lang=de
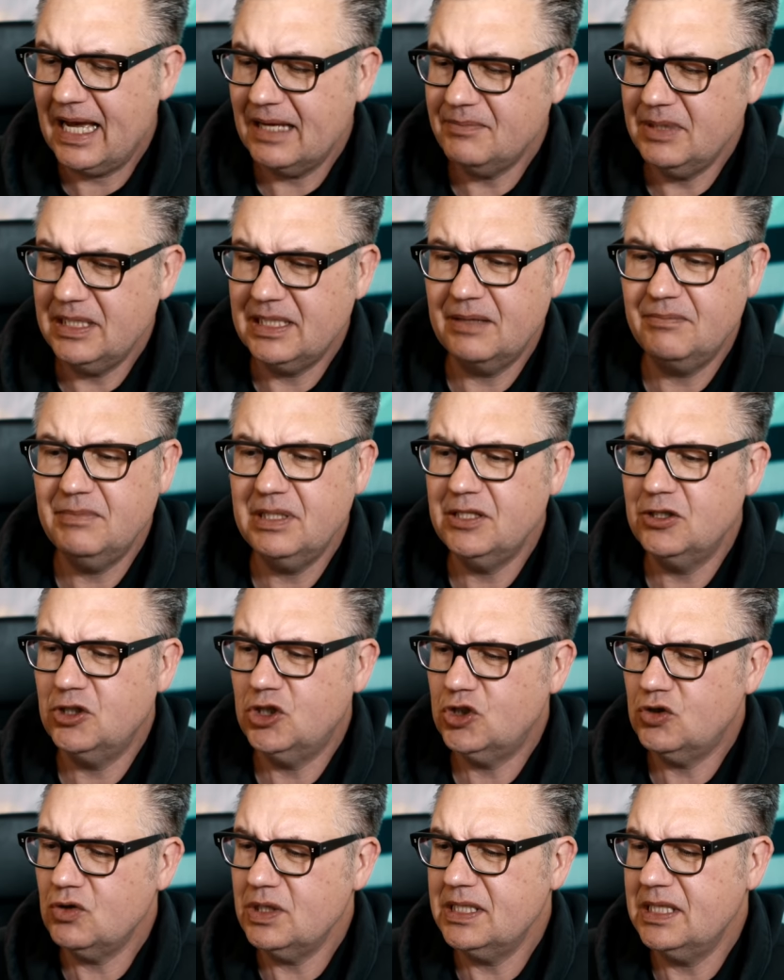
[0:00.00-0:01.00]
hat mich da ein bisschen
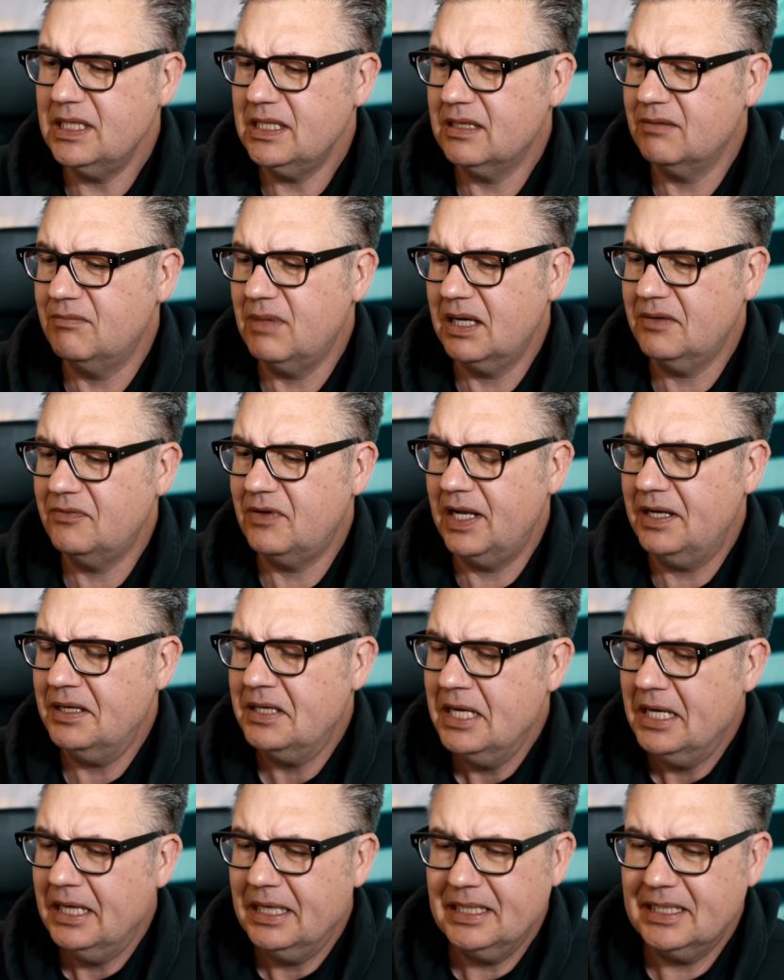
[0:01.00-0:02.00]
stutzig gemacht, weil
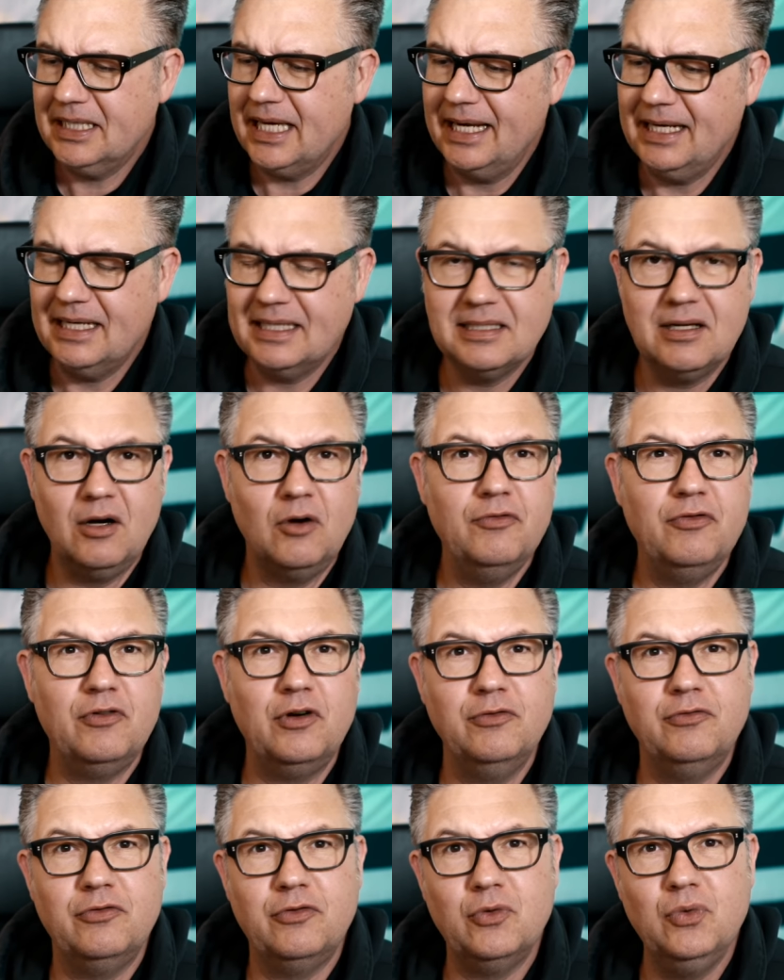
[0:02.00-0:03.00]
ich kenne das auch
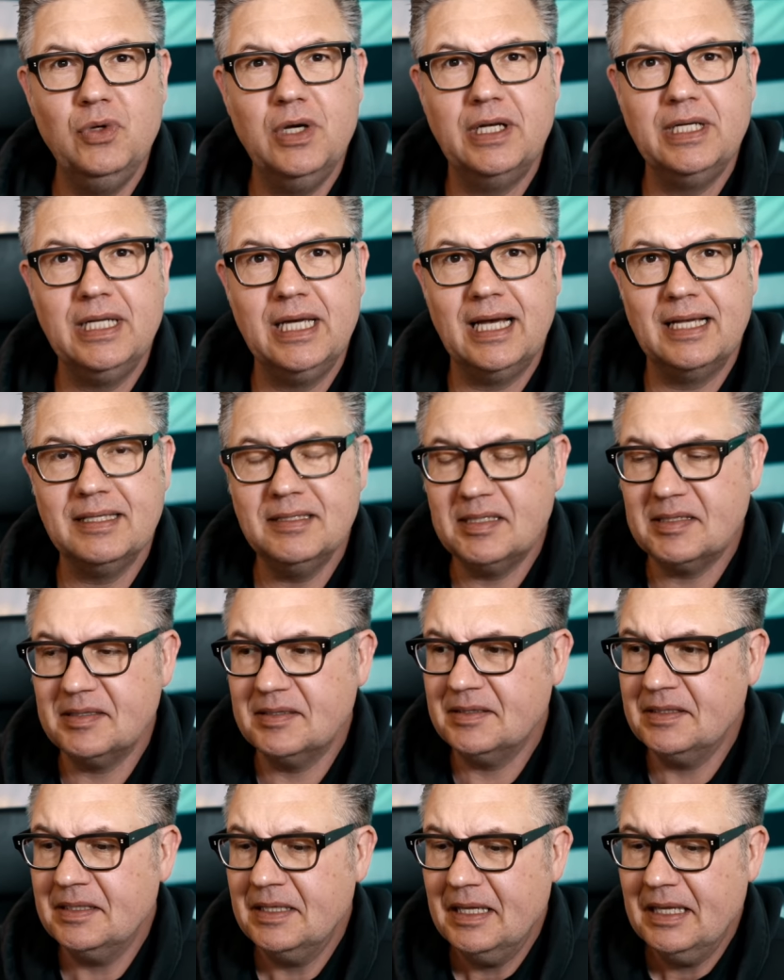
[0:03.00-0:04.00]
von früher, die
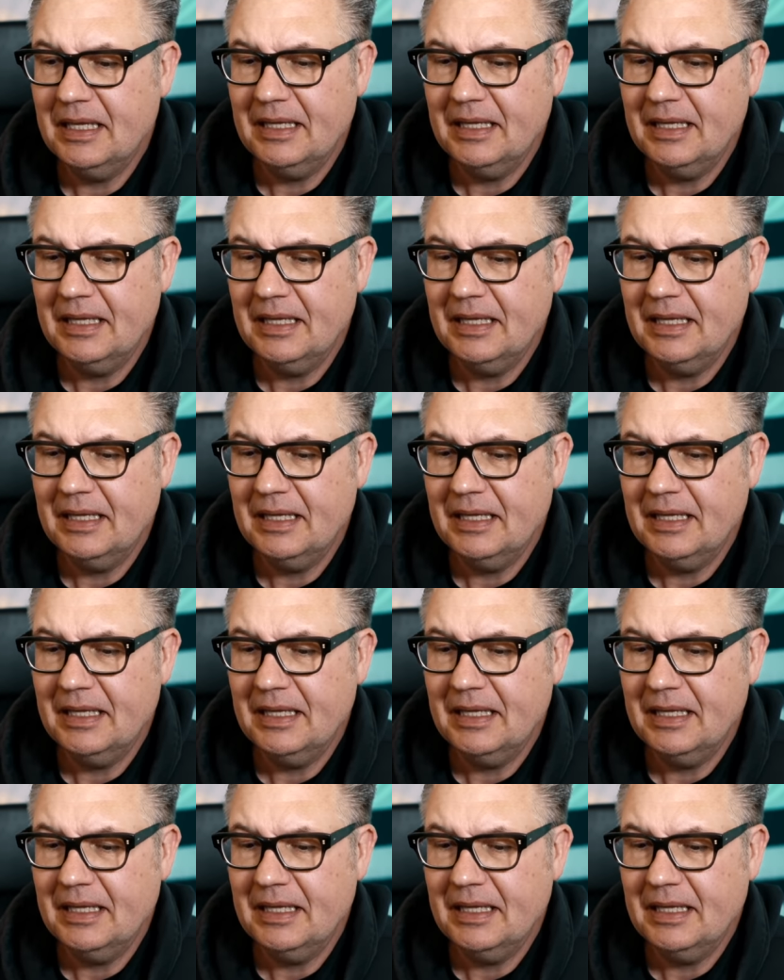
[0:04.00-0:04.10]
ganzen,